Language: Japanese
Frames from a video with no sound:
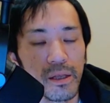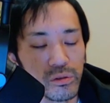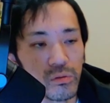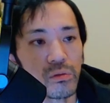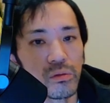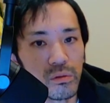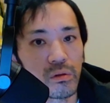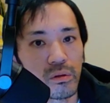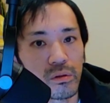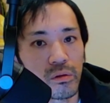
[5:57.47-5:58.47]
で、その後、
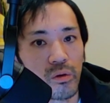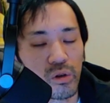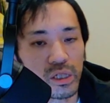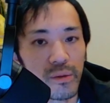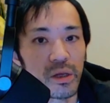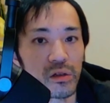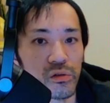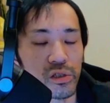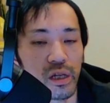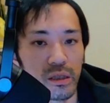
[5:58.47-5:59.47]
本気で勉強
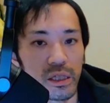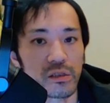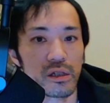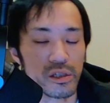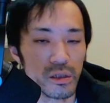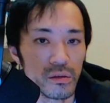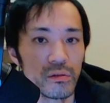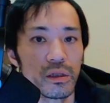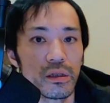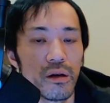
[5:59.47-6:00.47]
したい脱サラしたいという
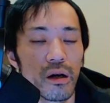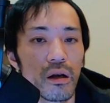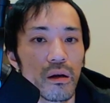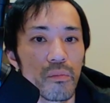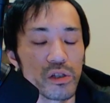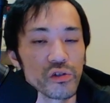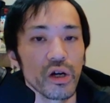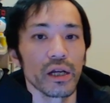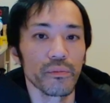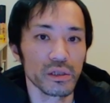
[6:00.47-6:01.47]
方は、まあ、塾あ
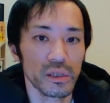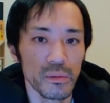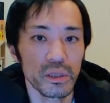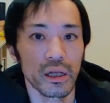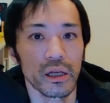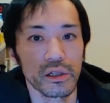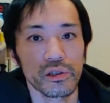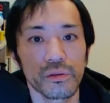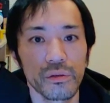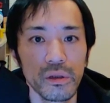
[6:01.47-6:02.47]
りませんみたいな話
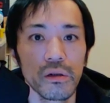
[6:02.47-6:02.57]
ですよね